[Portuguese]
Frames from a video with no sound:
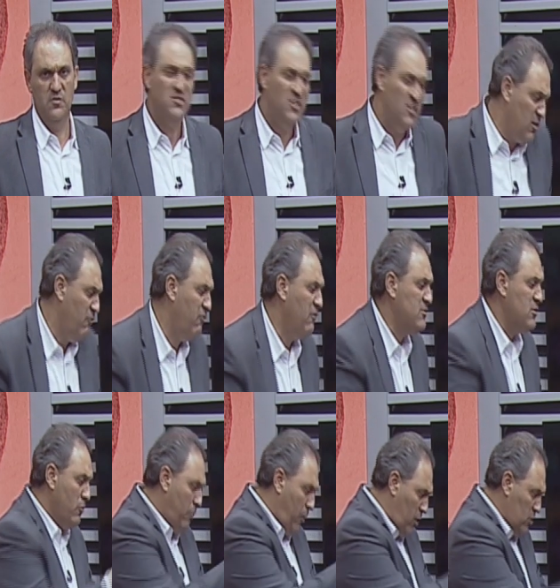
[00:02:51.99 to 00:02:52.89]
Vocês estão
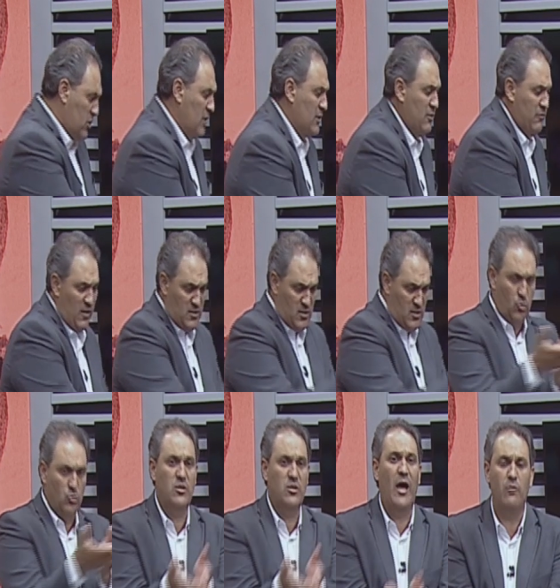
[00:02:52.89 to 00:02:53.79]
fazendo o projeto e vai
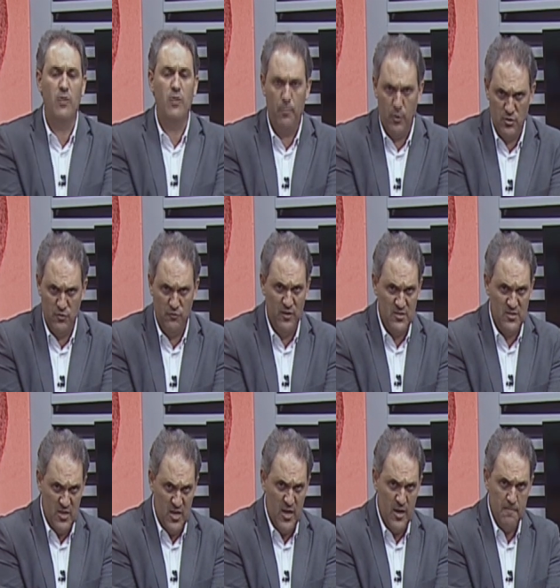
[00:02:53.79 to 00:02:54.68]
executá-lo depois de
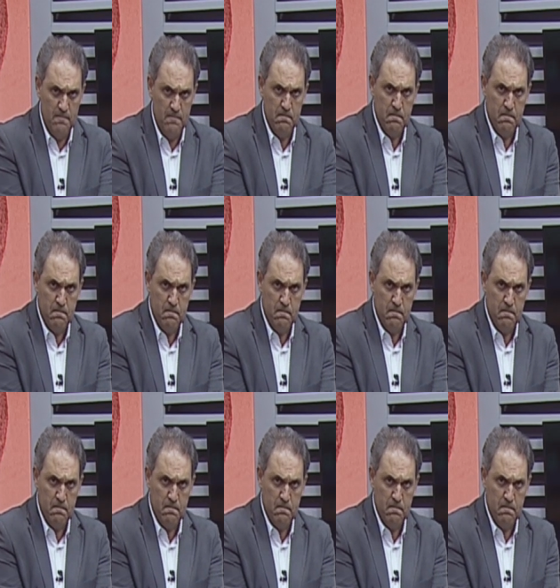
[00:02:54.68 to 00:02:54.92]
fazer?